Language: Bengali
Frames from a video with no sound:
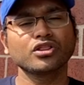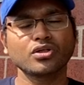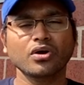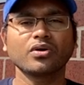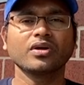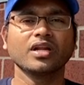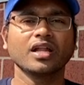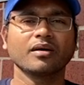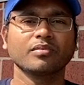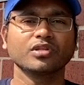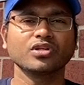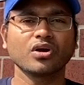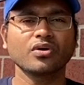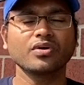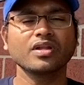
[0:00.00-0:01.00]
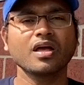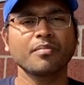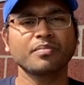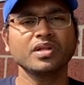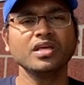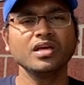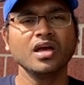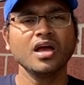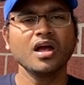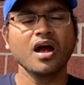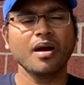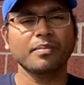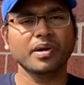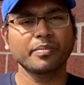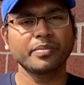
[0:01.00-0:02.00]
তখনই লাগবে যখনই আপনি
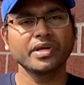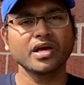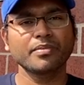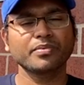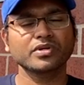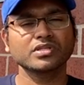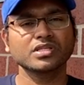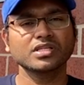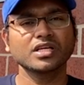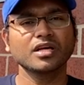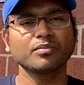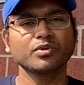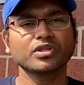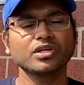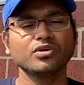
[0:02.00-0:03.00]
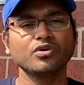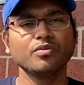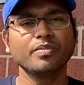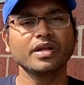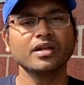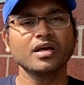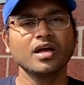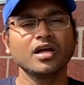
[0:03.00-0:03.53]
আপনার পিয়ার প্রসেসিংয়ের মধ্যে ঢুকবেন